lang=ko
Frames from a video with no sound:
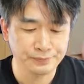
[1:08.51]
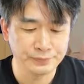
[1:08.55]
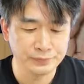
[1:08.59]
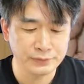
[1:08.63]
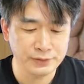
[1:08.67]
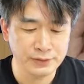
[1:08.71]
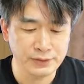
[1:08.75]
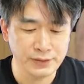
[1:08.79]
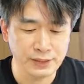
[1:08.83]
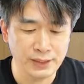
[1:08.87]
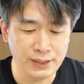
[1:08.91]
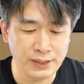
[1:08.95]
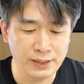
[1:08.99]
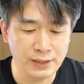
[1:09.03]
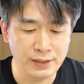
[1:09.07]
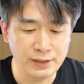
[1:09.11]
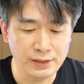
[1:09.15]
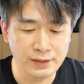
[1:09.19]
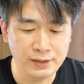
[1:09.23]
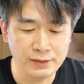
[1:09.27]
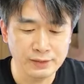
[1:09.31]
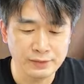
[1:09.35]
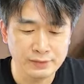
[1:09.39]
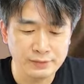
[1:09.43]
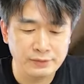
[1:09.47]
자,
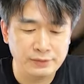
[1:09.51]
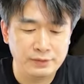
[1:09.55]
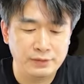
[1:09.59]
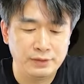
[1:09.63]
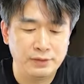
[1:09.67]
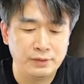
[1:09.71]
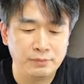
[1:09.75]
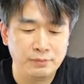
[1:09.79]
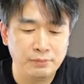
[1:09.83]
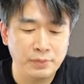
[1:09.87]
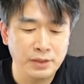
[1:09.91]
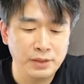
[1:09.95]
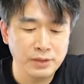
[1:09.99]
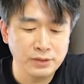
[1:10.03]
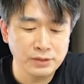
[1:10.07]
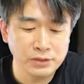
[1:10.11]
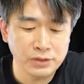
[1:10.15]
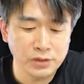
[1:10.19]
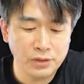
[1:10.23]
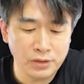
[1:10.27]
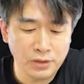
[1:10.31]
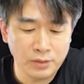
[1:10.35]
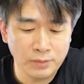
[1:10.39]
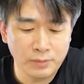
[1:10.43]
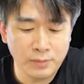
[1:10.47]
맨
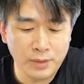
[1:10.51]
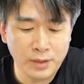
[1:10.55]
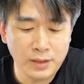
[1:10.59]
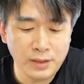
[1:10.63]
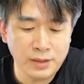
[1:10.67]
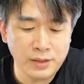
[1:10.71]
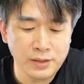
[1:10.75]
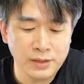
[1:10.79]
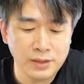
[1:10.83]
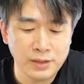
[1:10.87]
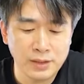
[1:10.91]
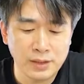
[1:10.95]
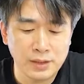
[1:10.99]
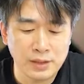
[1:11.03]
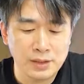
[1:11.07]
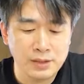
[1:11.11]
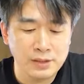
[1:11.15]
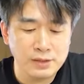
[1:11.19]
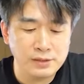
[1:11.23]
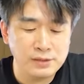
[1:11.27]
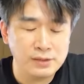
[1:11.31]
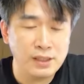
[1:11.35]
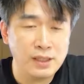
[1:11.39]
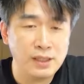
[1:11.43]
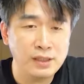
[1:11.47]
처음에
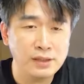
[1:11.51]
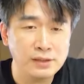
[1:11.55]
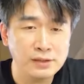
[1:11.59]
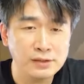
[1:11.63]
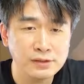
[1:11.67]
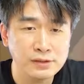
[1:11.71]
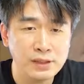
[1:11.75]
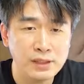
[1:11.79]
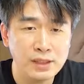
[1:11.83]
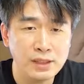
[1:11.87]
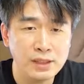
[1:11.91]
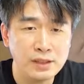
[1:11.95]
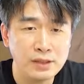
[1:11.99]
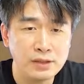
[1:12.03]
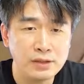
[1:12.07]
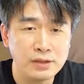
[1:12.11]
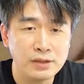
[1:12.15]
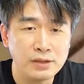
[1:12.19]
생생